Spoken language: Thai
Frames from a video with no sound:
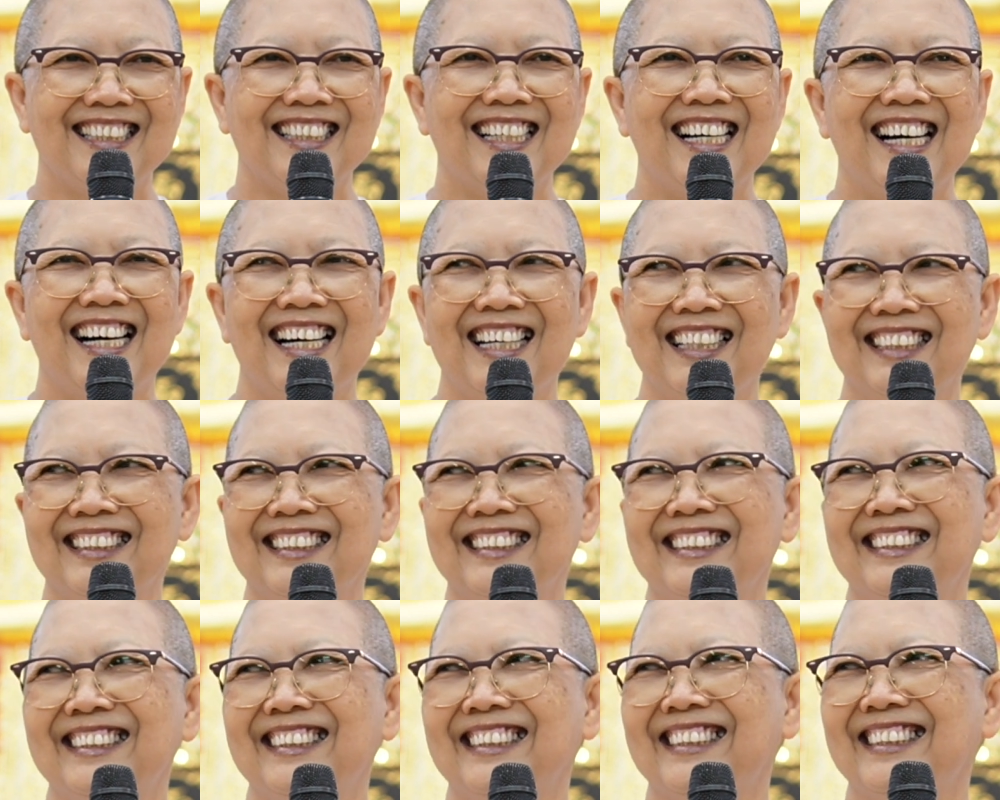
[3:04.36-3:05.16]
จฉาน
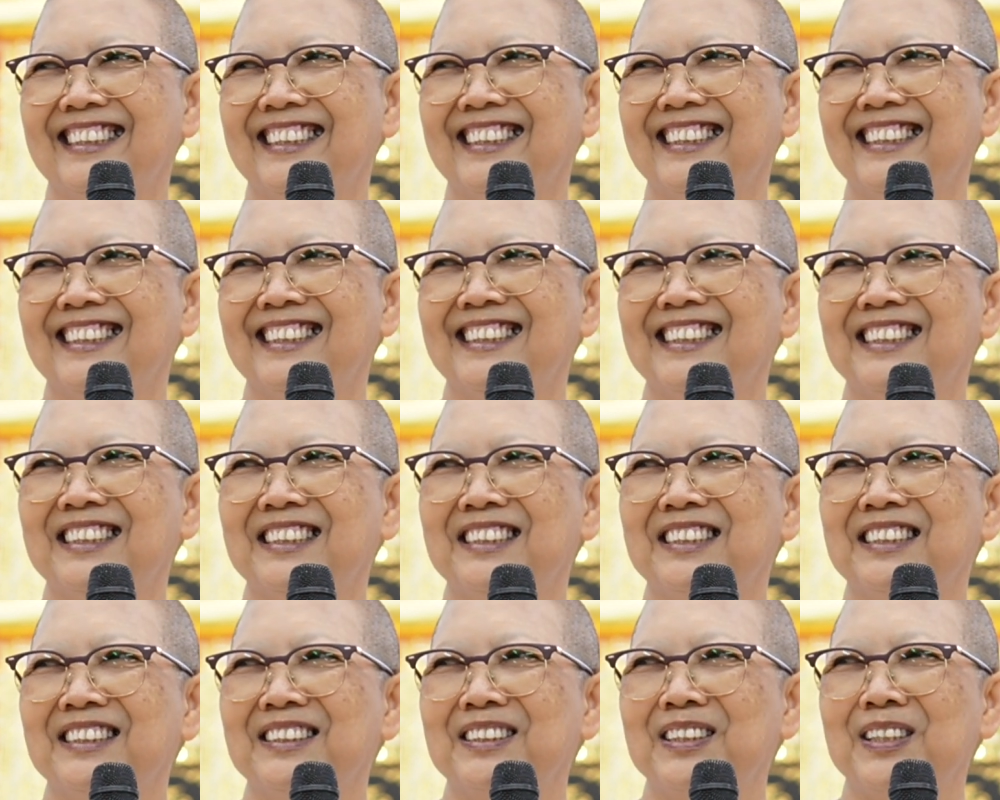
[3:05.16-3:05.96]

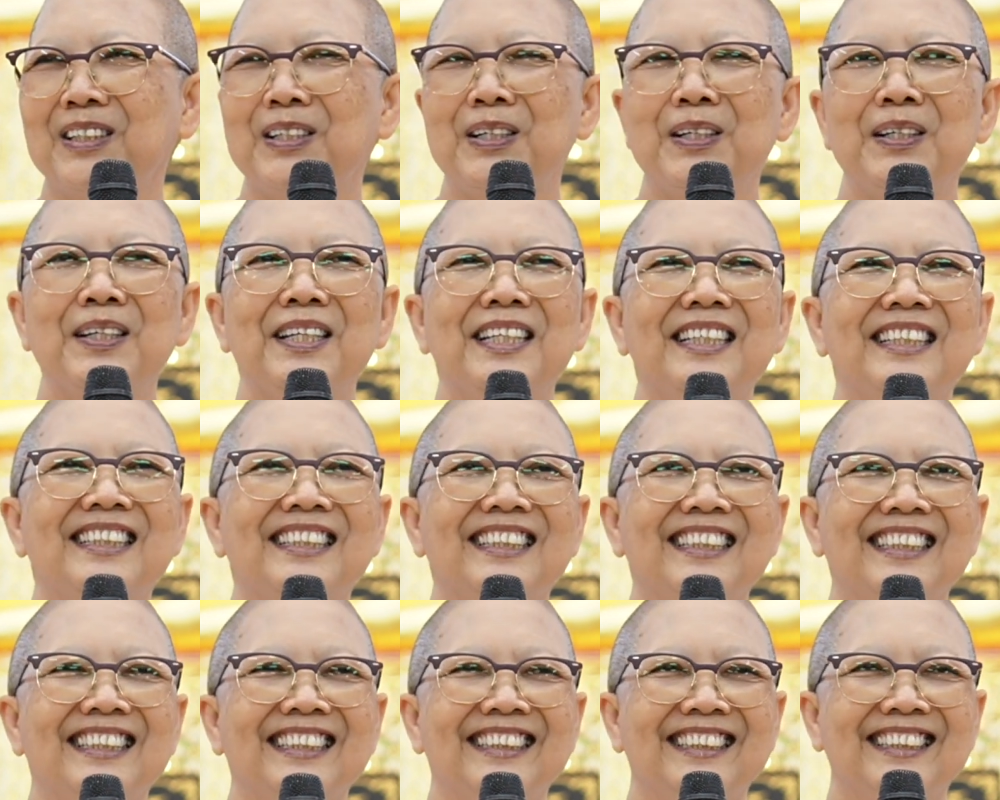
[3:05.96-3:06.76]
ก็เล
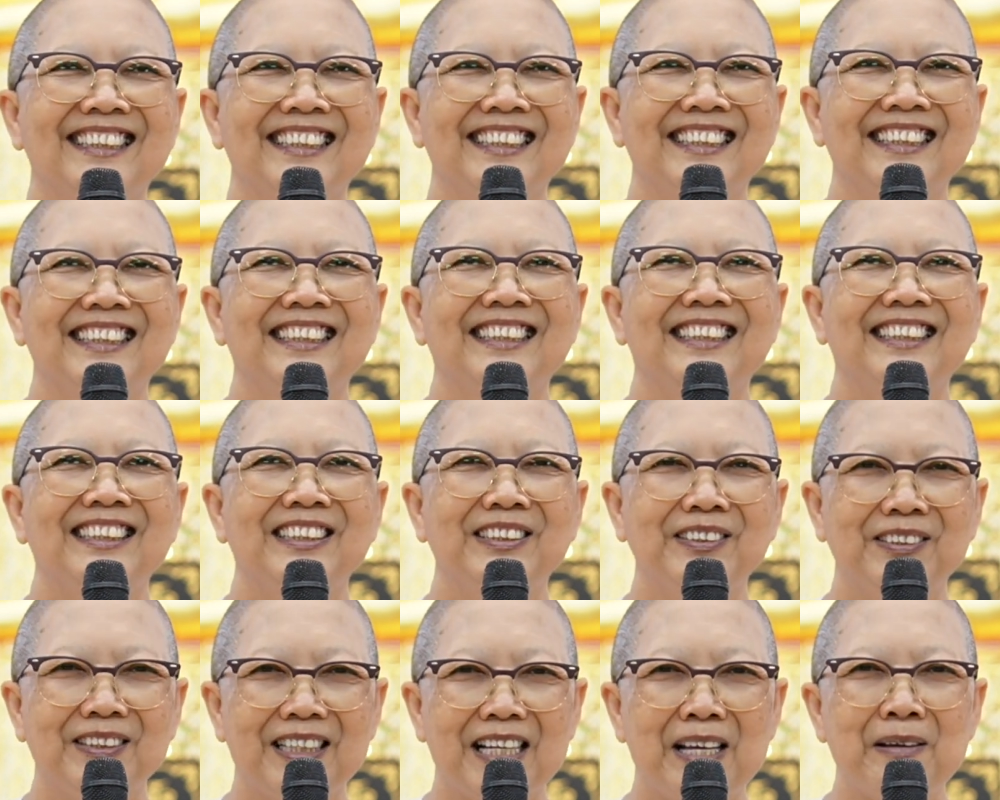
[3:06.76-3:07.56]
ย
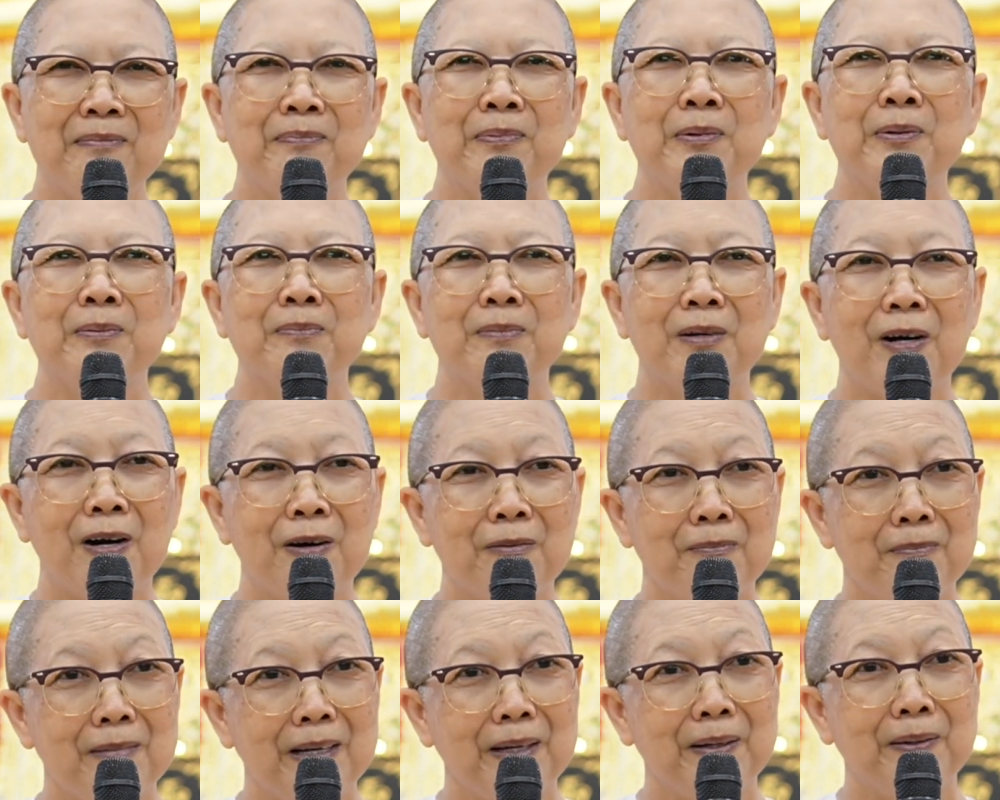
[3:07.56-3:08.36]
อยู่ในภูมิข
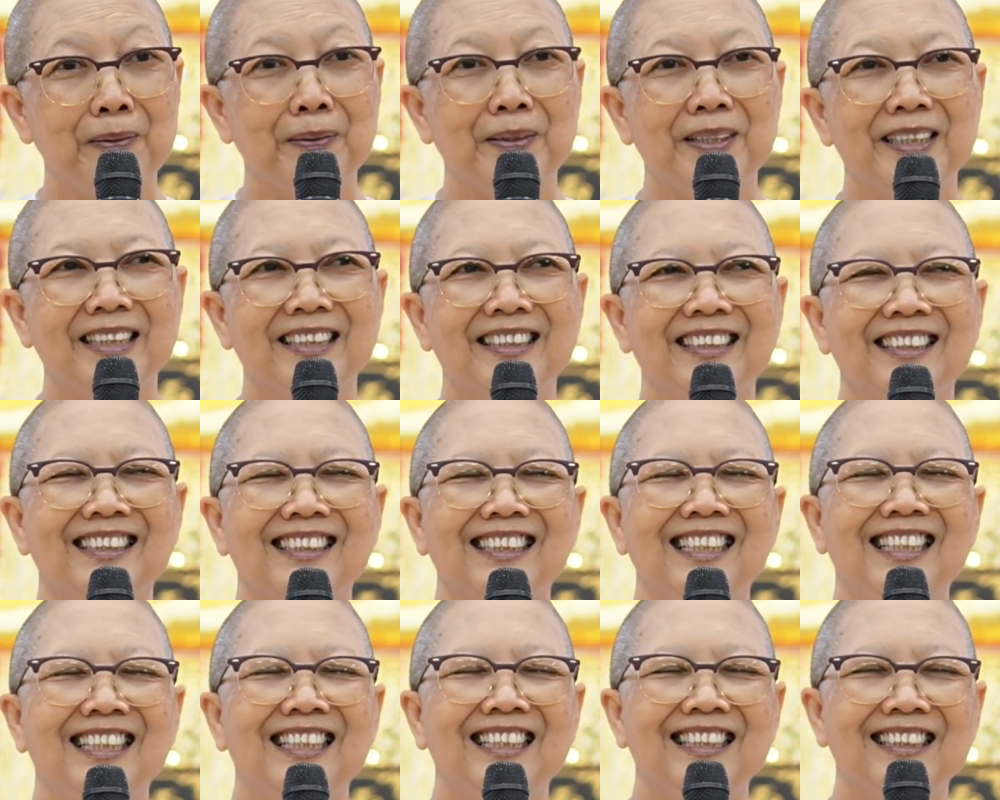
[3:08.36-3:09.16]
องมนุษย์
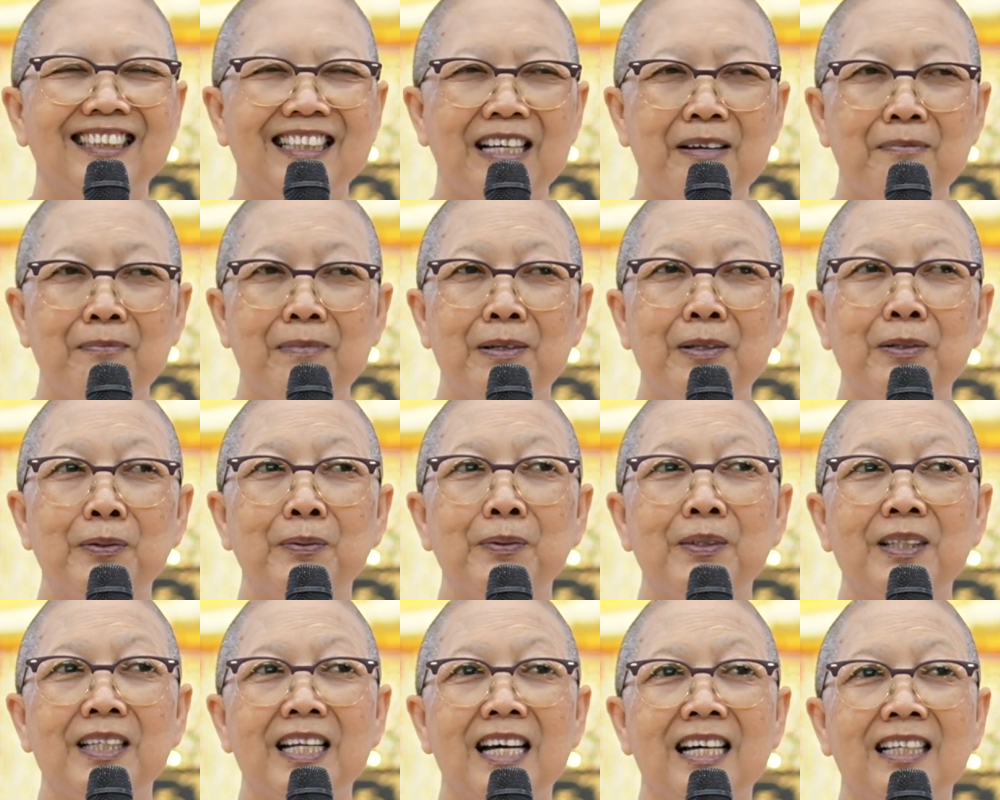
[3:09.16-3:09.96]
แต่ม
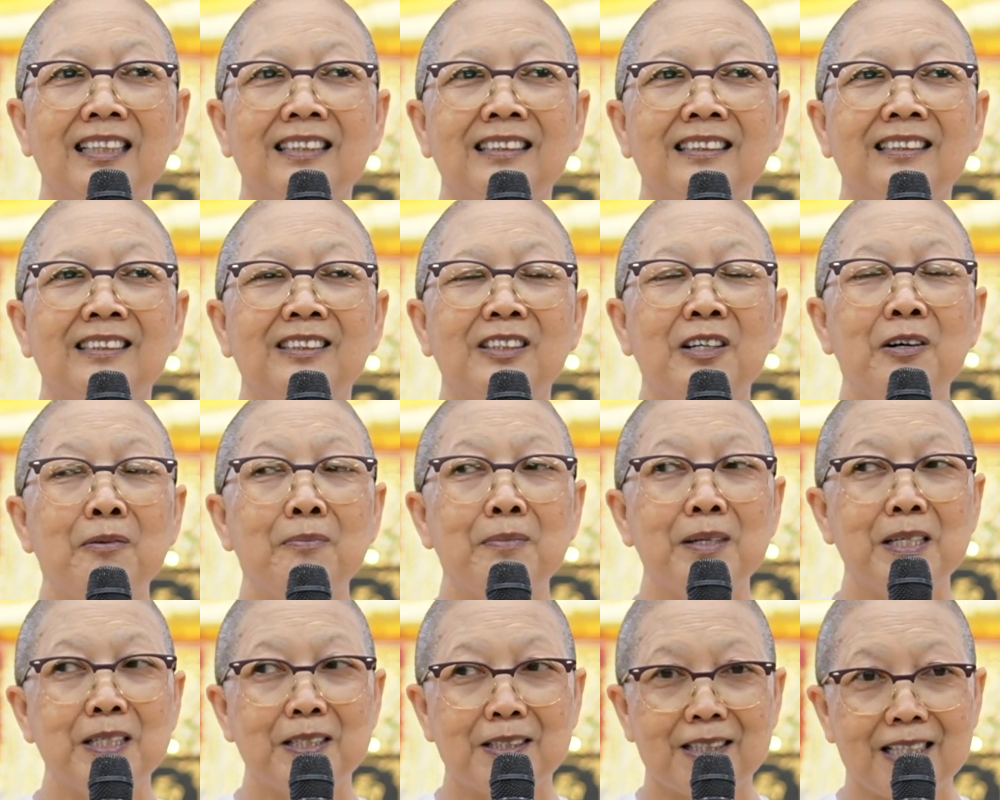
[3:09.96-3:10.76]
นุษย์นั้นก็
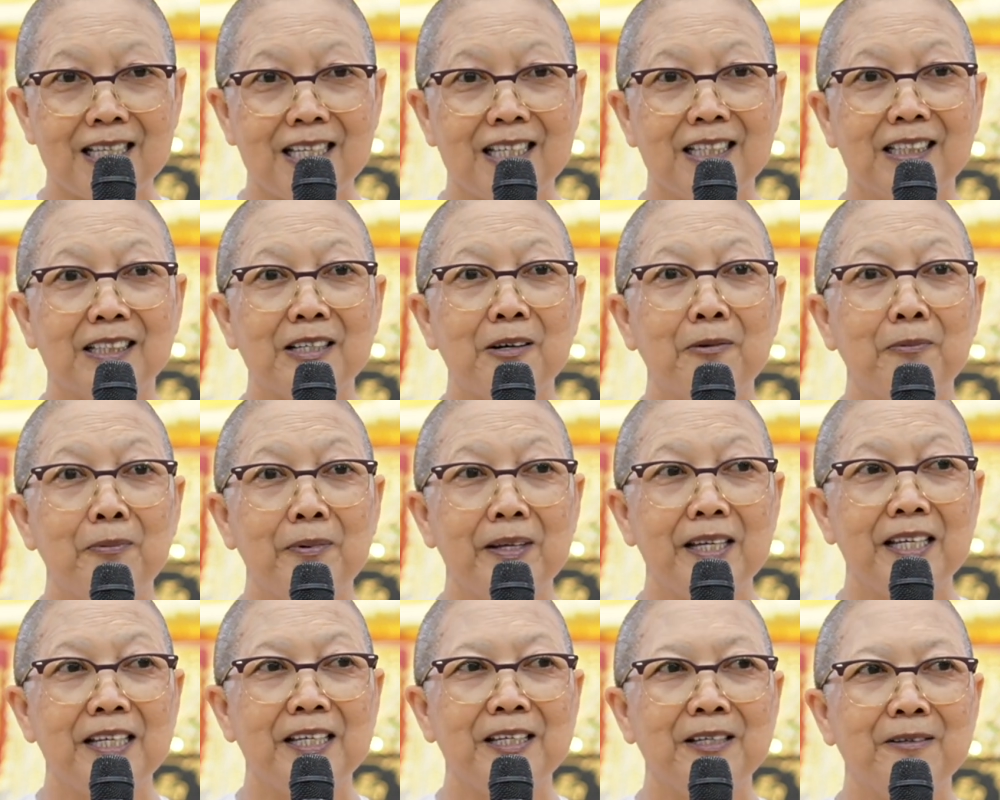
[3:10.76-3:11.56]
มี4 ท
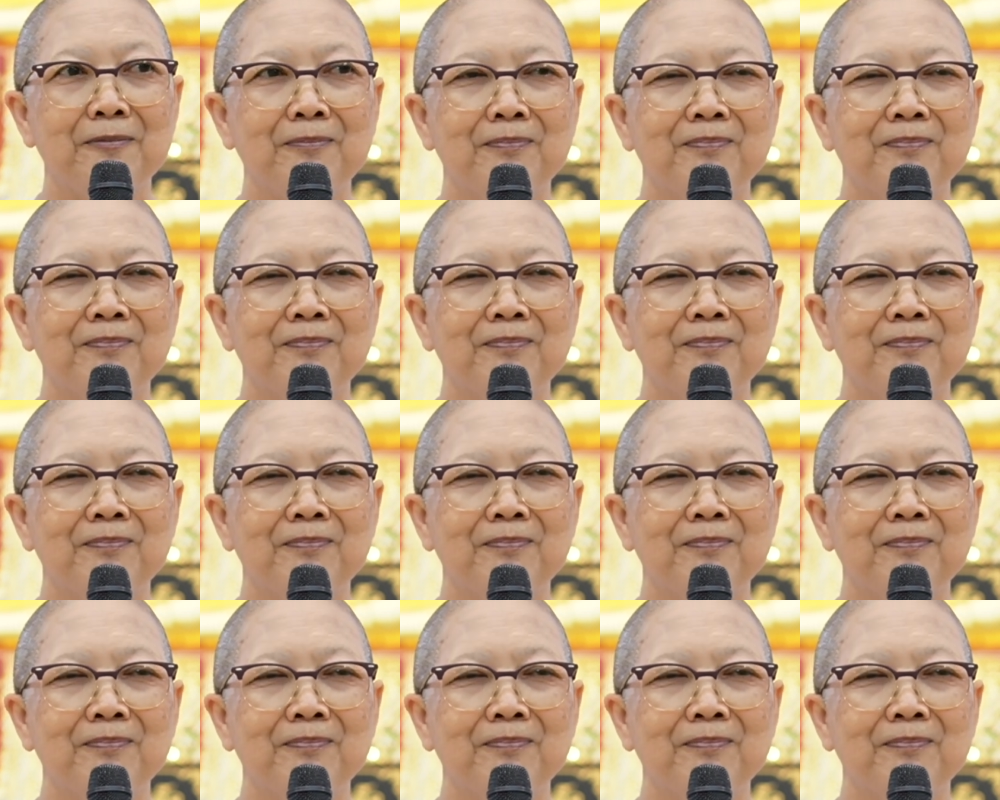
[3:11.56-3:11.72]
วีป